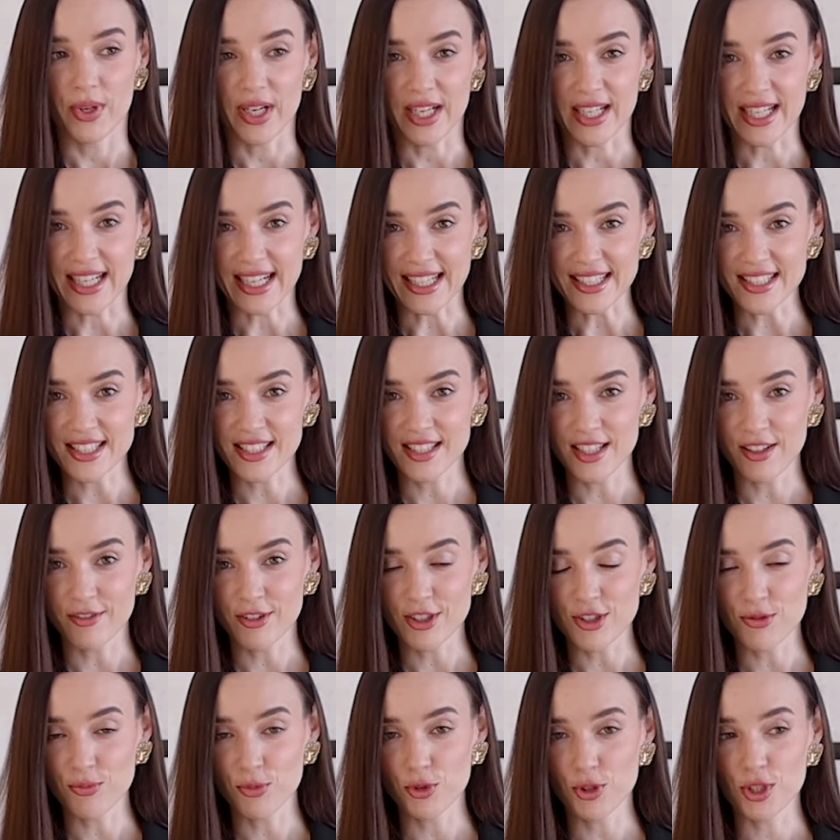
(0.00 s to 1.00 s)
прекрасная
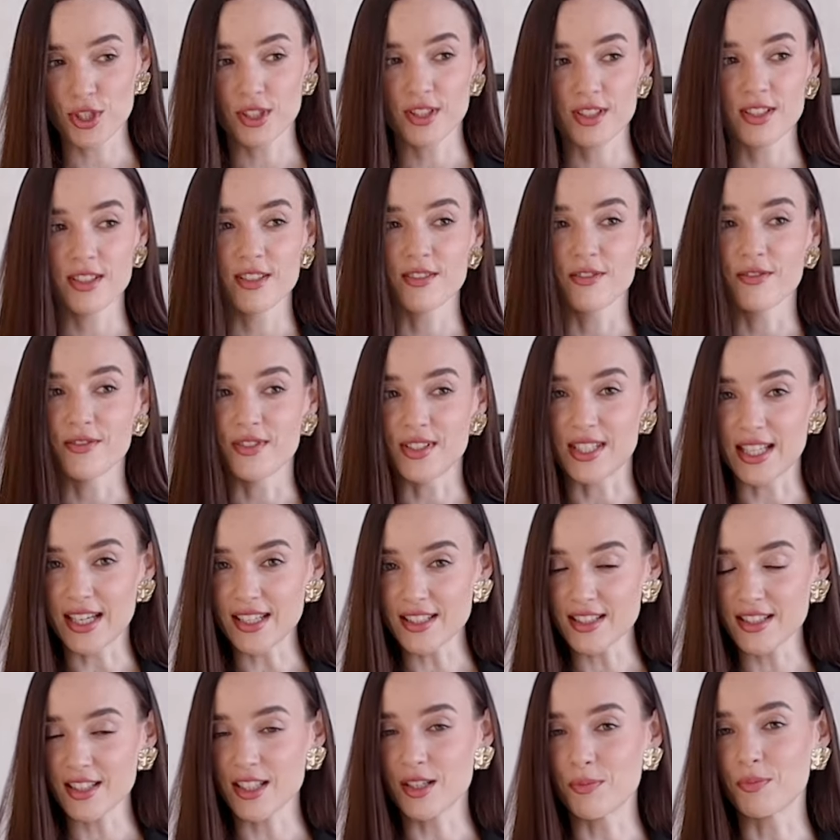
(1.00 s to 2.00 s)
возможность
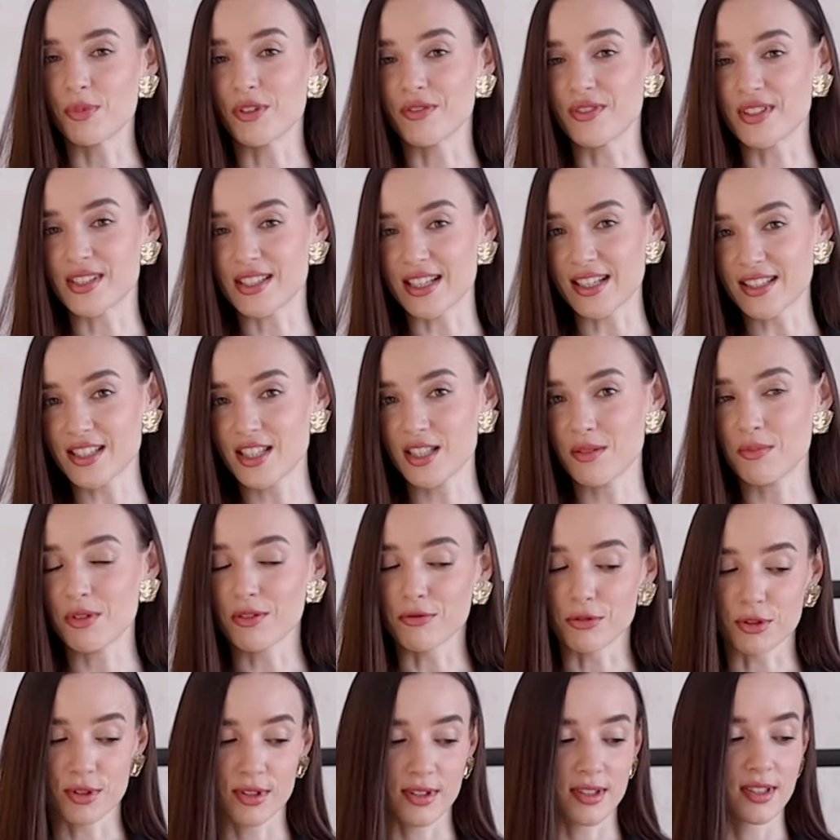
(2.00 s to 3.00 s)
взять и повязать себе
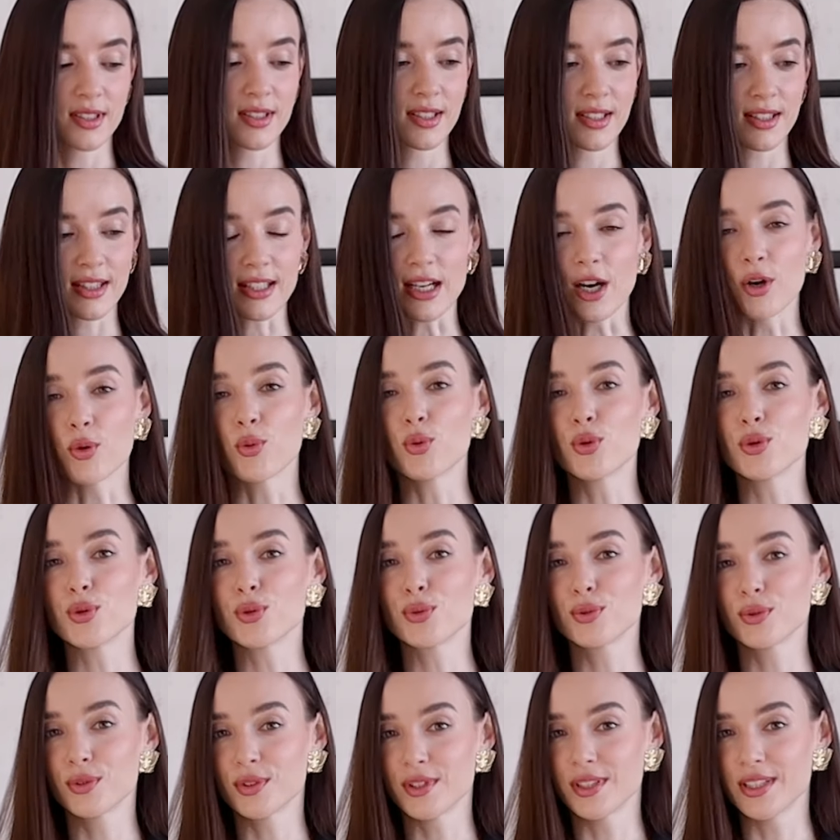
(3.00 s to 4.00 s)
вот
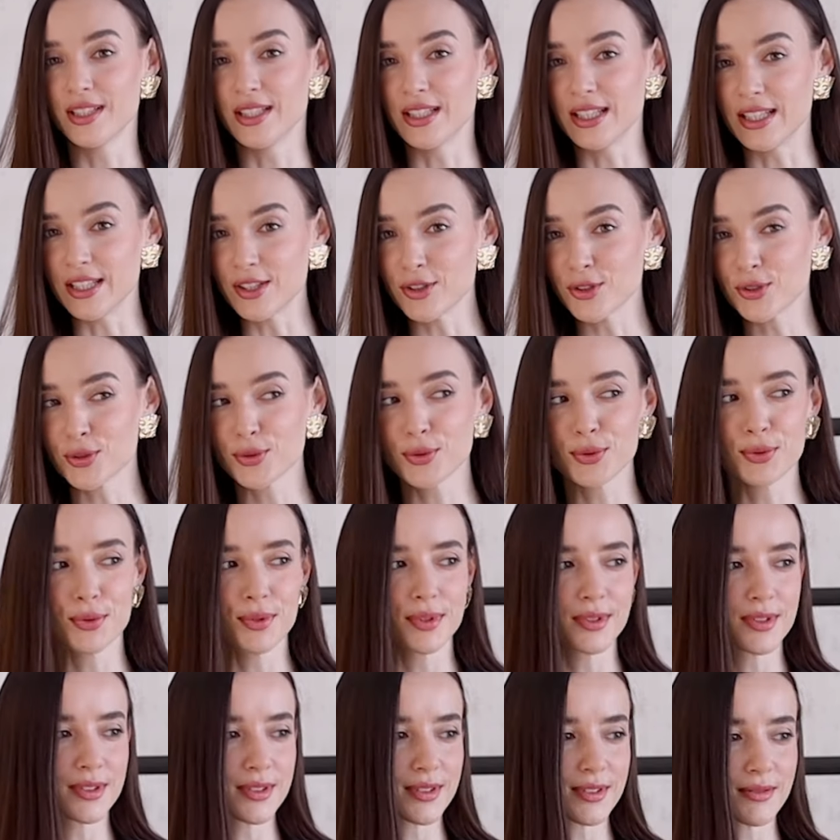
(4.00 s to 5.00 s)
такую
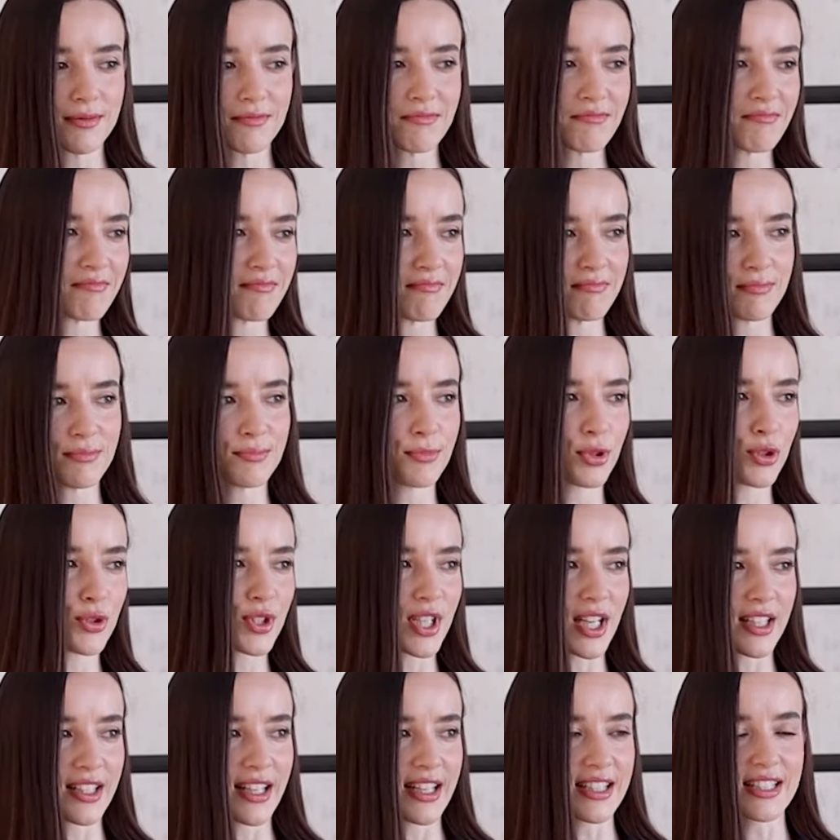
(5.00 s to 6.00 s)
нитку,
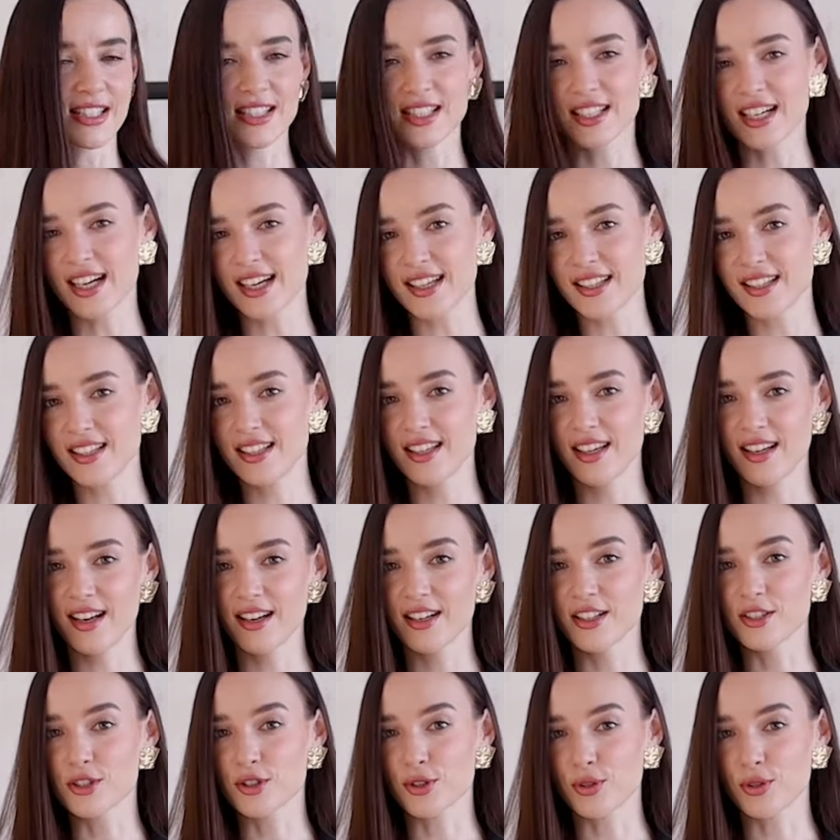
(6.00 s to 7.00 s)
будь она из ткани или из